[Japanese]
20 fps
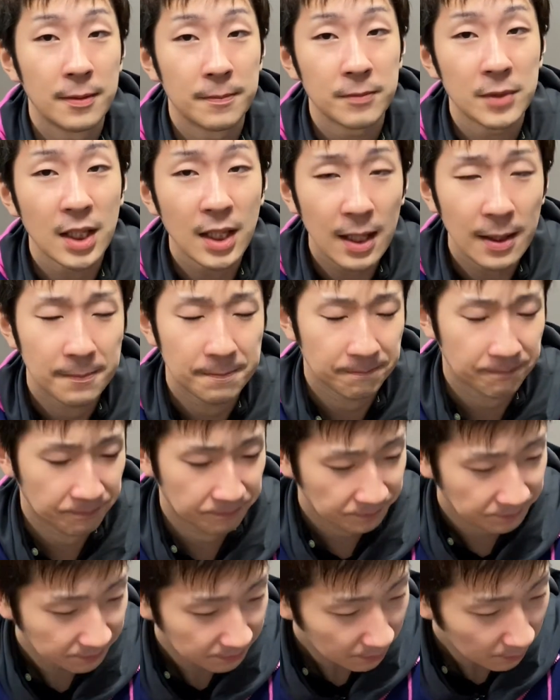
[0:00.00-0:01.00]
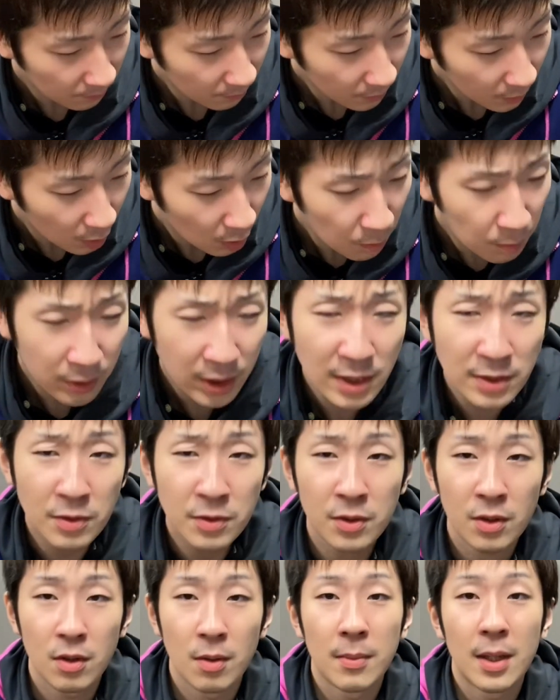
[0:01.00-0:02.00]
ただ表
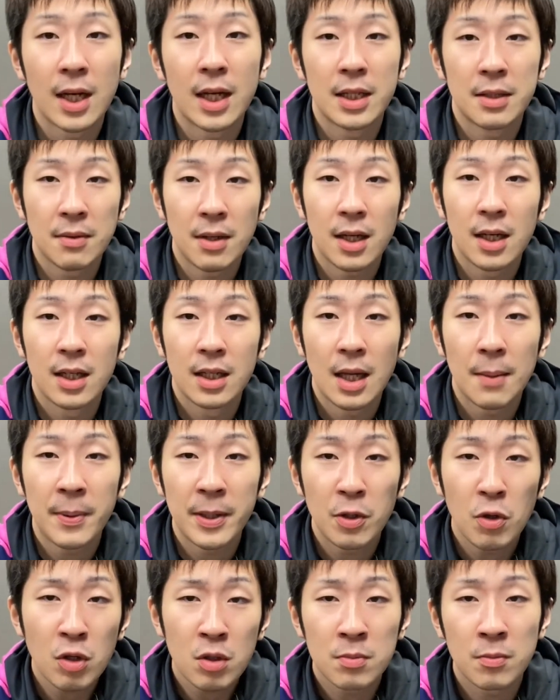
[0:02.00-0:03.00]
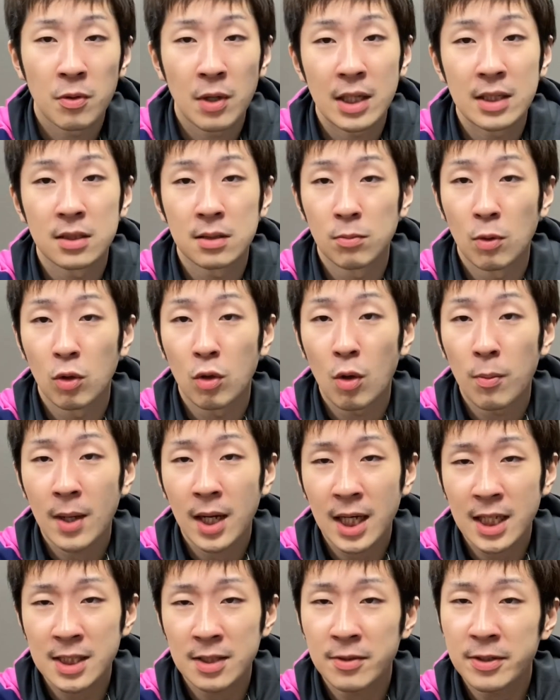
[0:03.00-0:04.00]
ソフトの場合はやっぱり良くも悪くもご
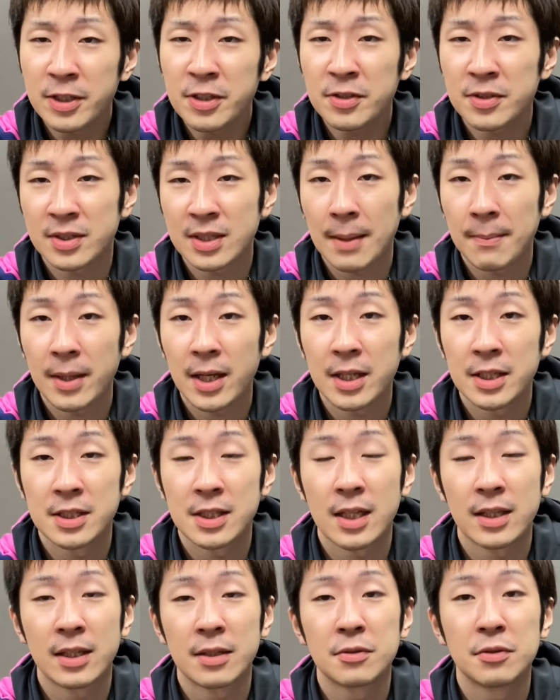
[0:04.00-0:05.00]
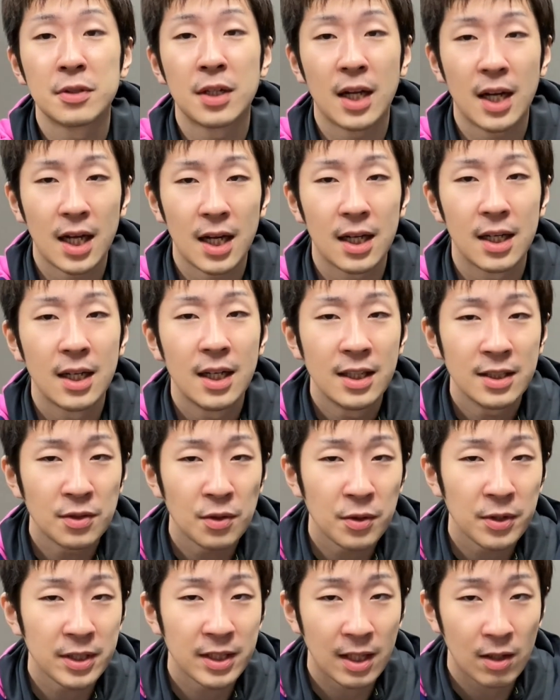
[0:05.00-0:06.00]
まかしの技術がメインになってくるから
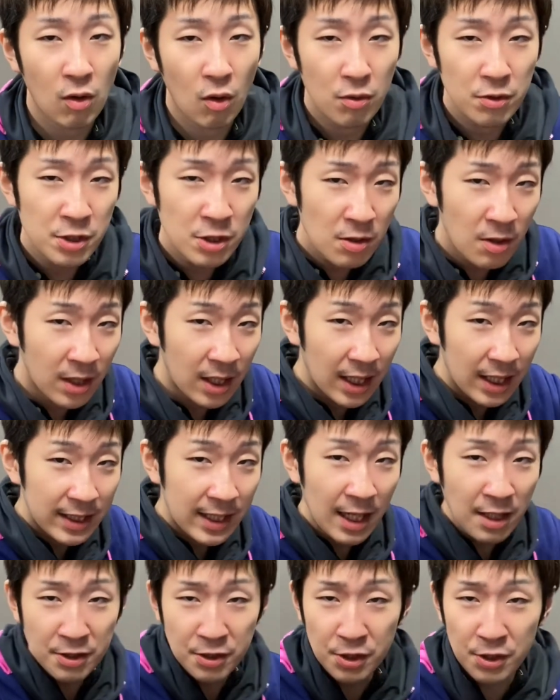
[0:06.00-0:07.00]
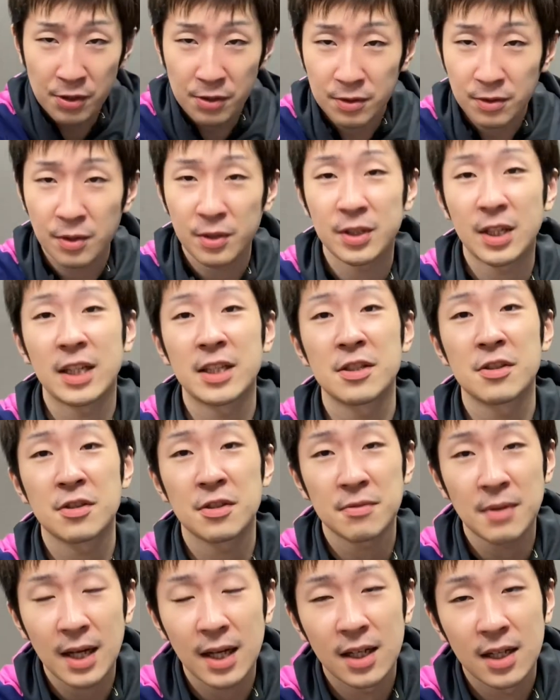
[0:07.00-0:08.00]
そういったこう後ろから逆襲といった技
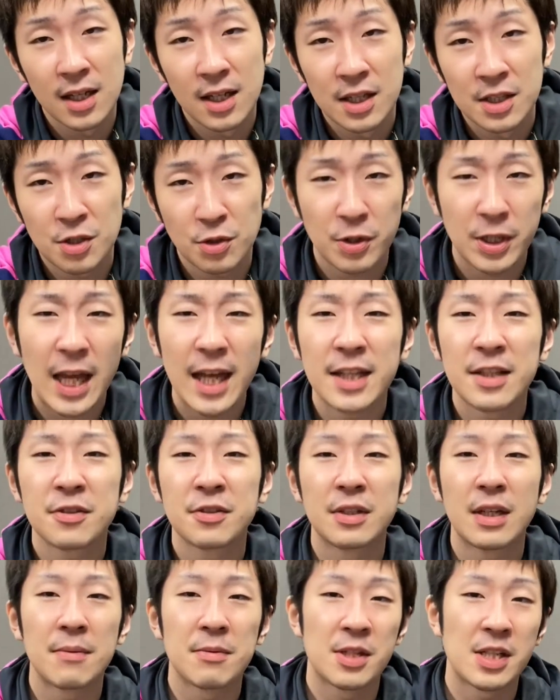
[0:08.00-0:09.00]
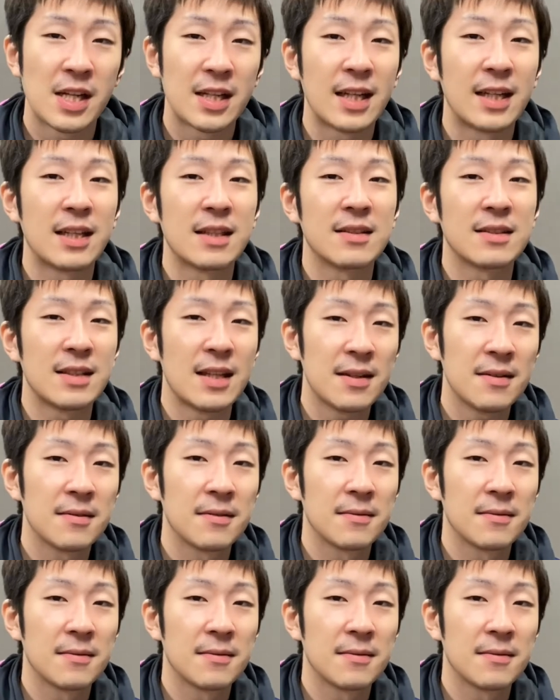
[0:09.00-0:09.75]
術はちょっとやりにくいかもしれないですね、